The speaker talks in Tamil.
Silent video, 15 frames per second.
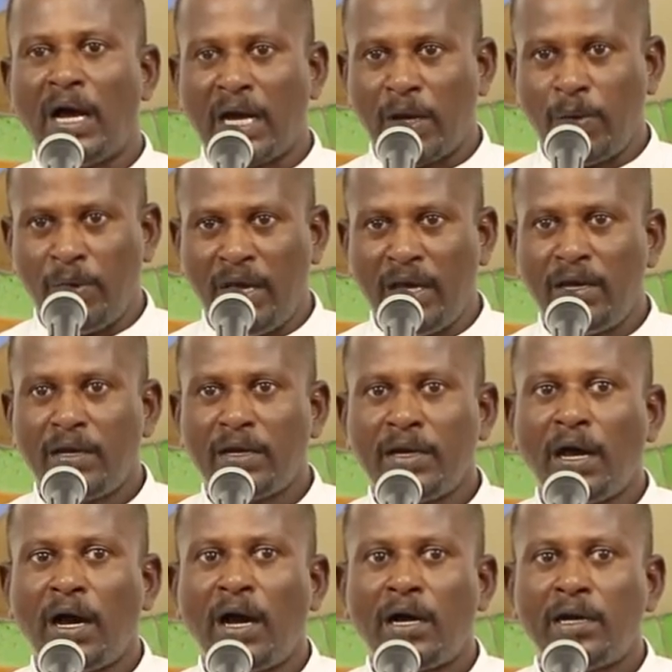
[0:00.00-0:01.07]
ஆகவே
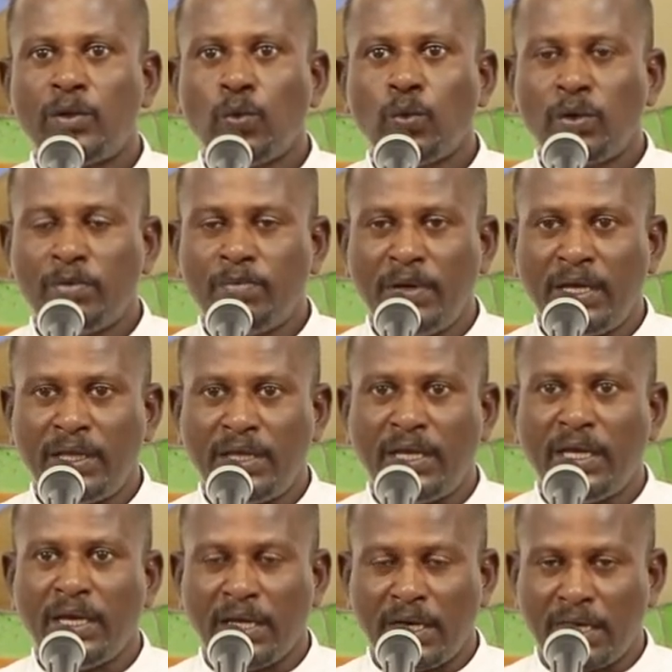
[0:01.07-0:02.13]
நான் உன் மீது
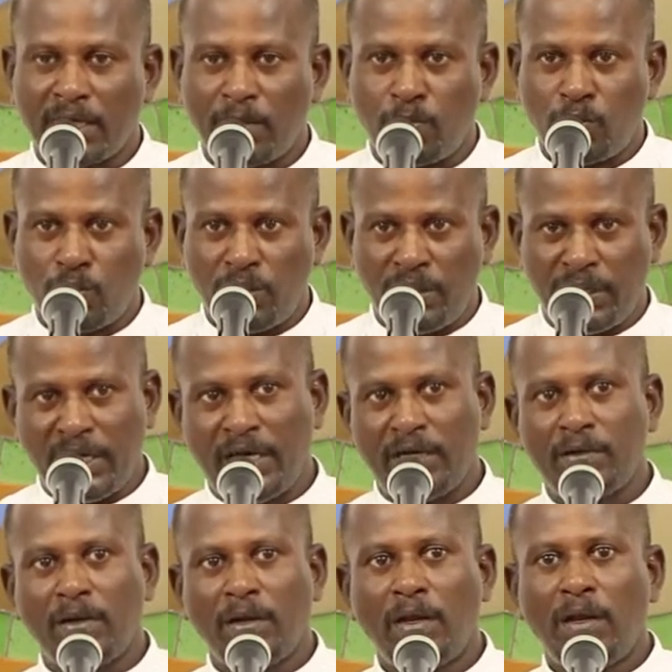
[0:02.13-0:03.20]
இரக்கம் கொண்டேன்
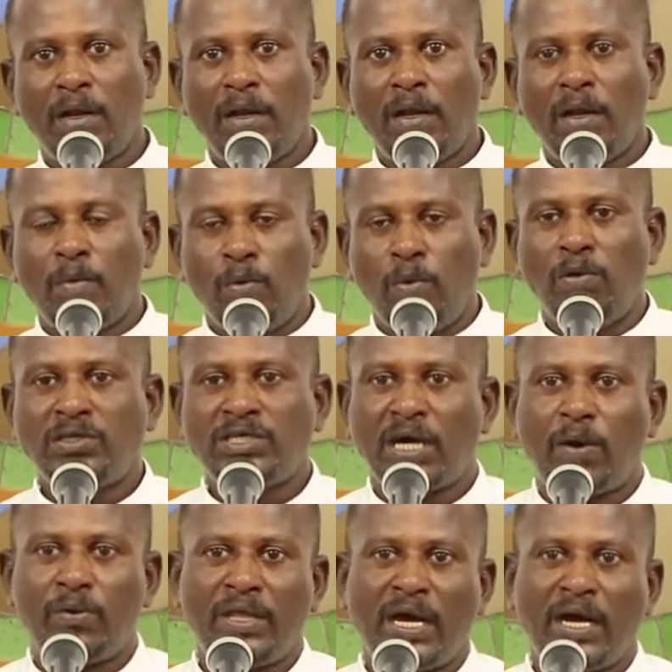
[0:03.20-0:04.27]

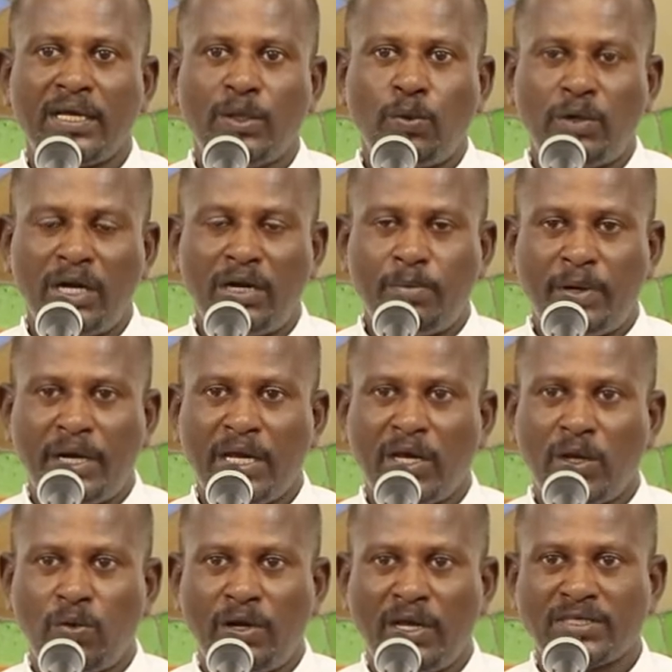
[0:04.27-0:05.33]
மூன்றாவதாக இந்த
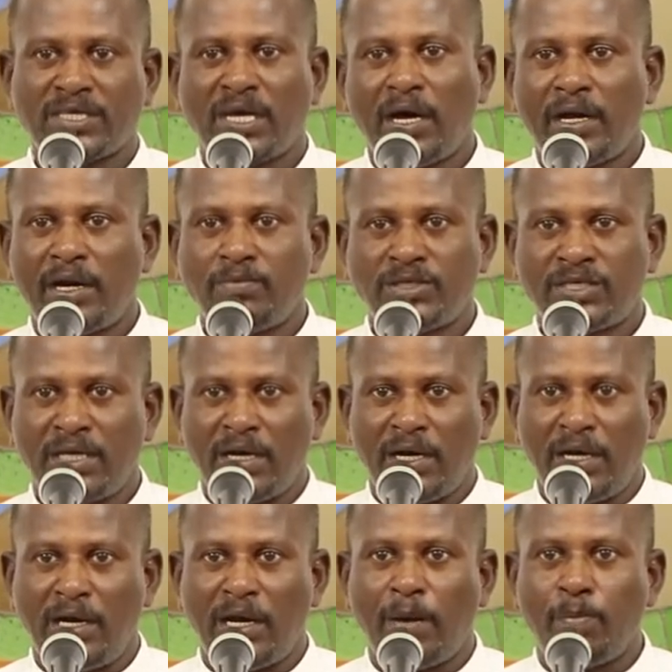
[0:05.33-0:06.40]
உடன்படிக்கையினுடைய
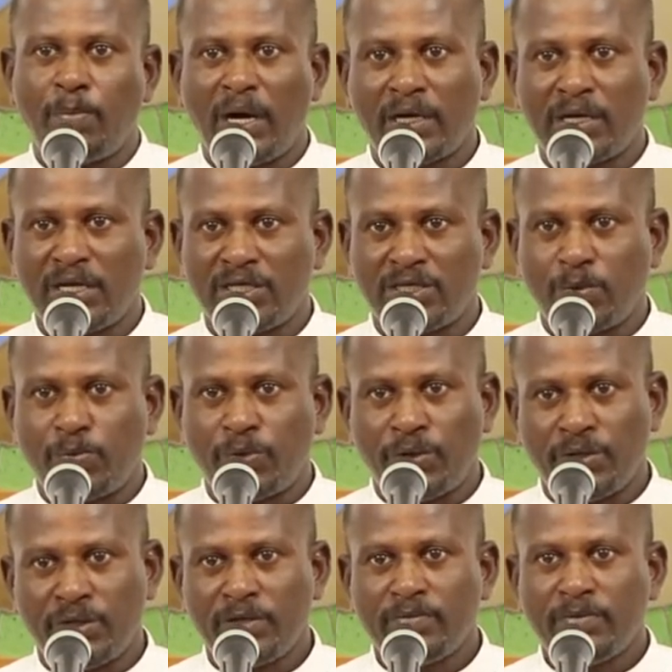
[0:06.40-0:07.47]
சாரம்சங்கள் நாம் பார்க்கின்ற
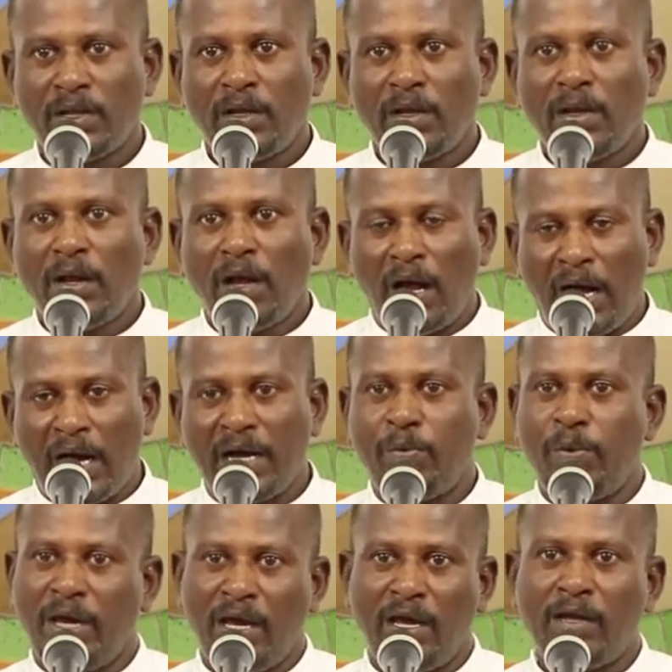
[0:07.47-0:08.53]
பொழுது
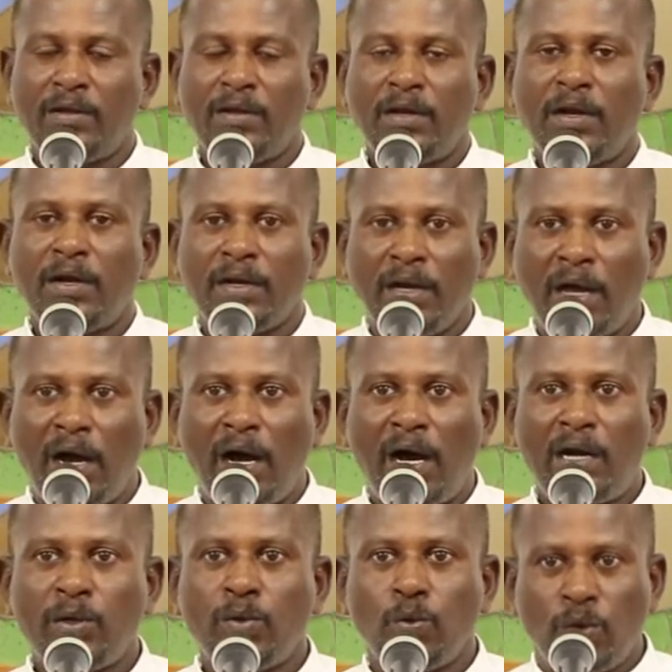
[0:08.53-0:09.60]
ஆகவே
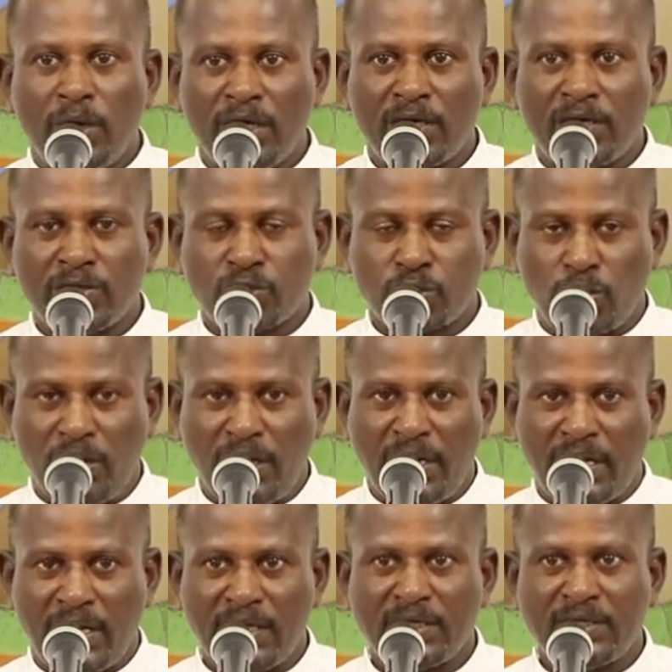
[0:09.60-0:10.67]
நான் உனக்கு
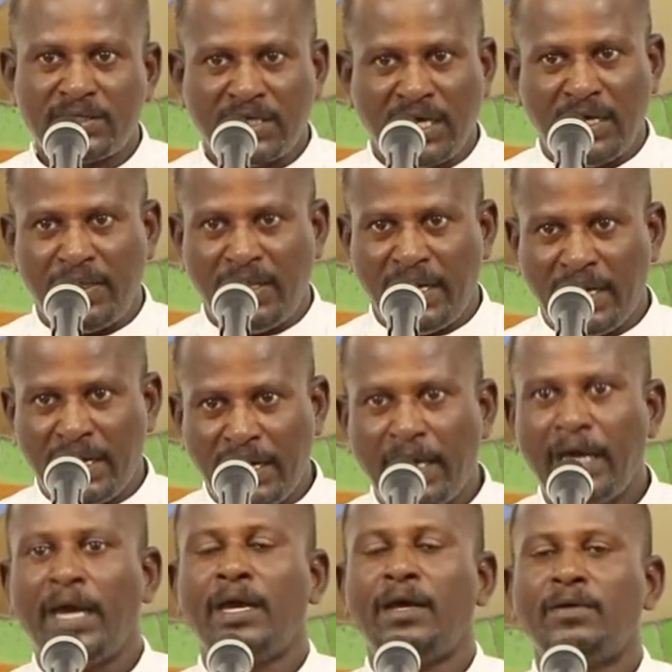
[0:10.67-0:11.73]
சொல்லுகிற செய்தி என்ன
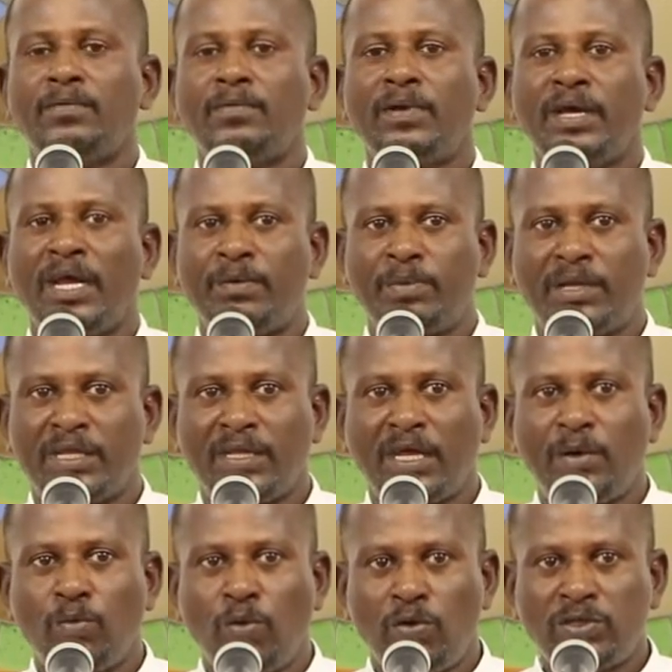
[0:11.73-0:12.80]
என்பது
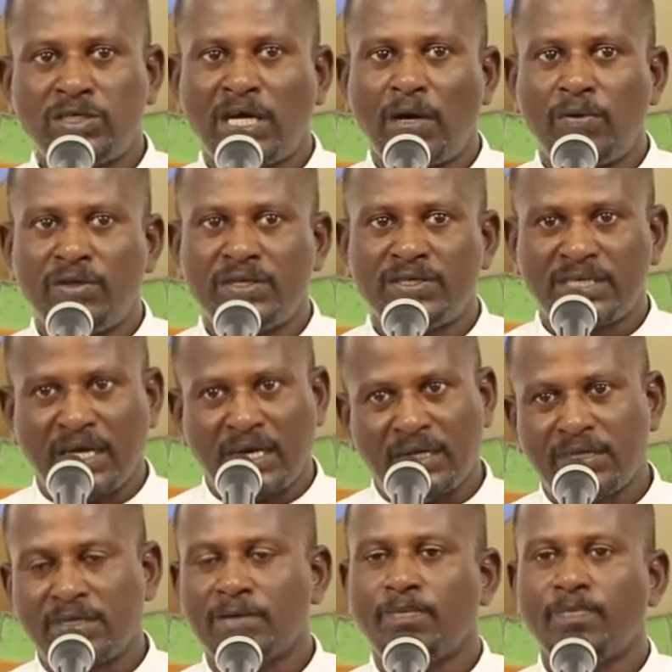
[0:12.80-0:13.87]
தான் மூன்றாவது
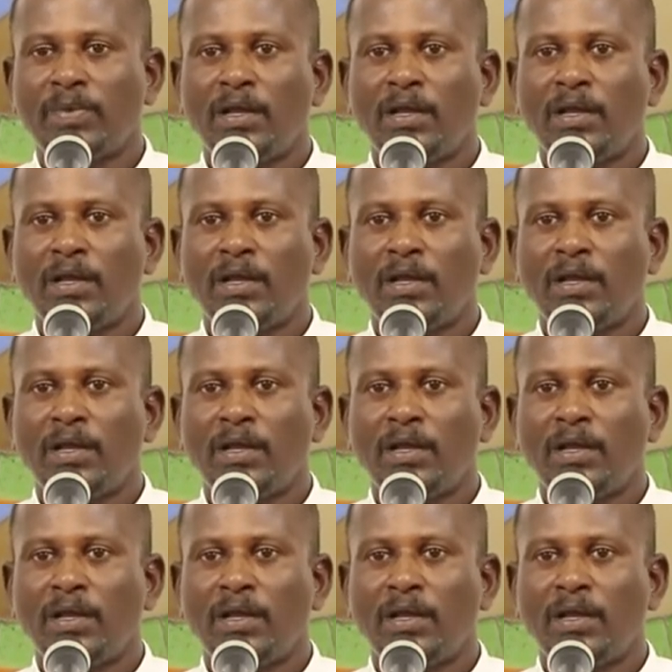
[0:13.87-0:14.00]
சரத்து